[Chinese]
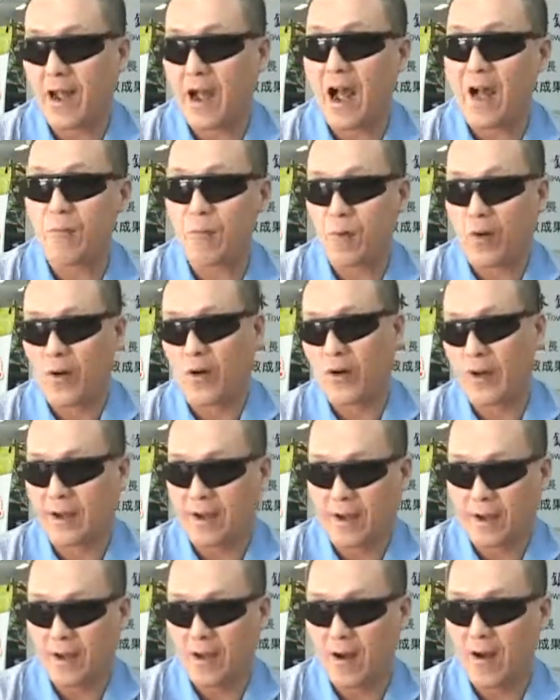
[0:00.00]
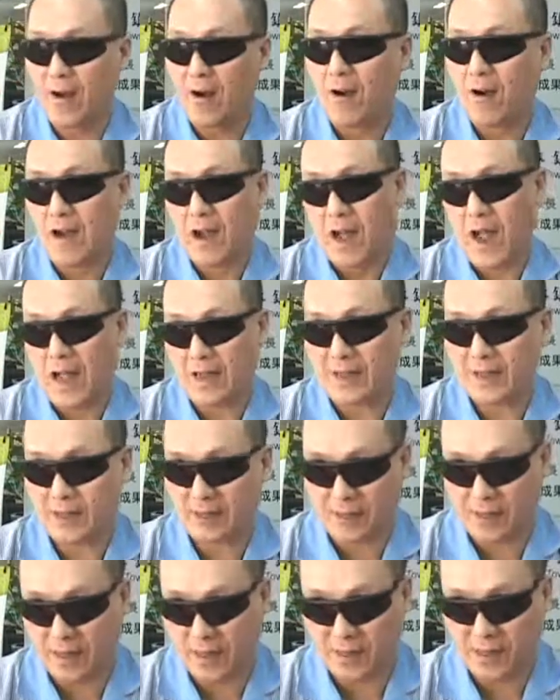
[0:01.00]
按摩安尼吼，啊，
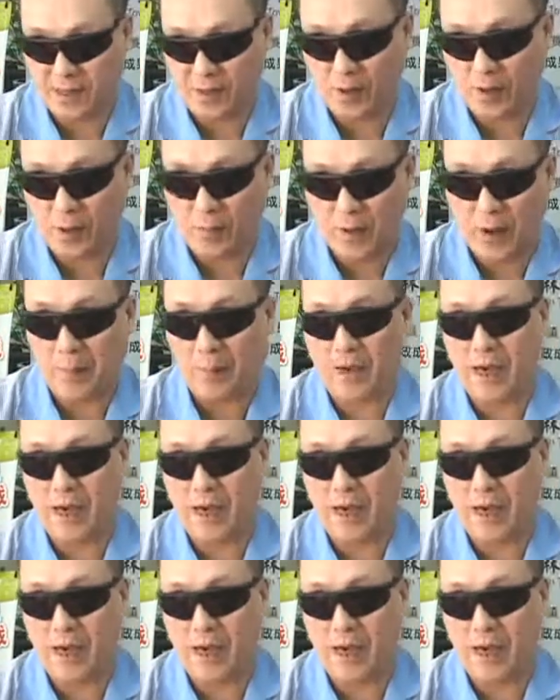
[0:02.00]
借这个机会嘛，